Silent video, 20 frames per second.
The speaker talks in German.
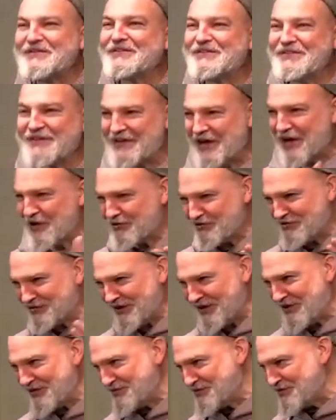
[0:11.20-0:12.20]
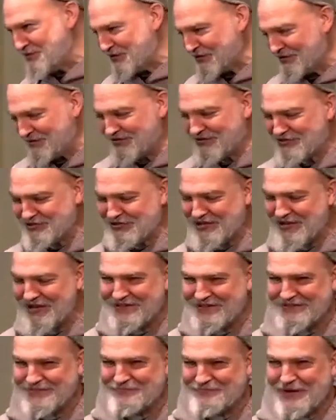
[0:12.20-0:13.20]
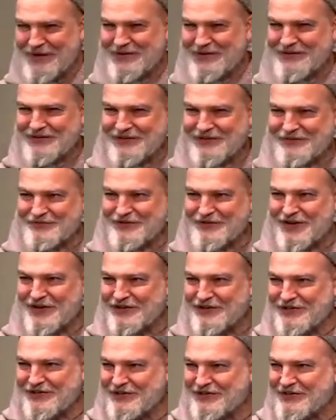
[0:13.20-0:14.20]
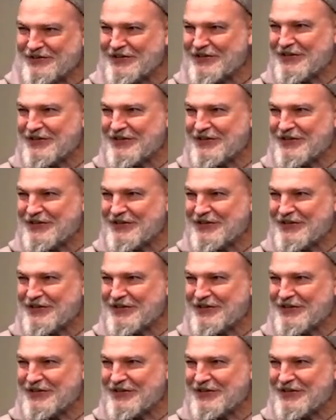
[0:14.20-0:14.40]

den Hausherrn vorzustellen, Peter Flache,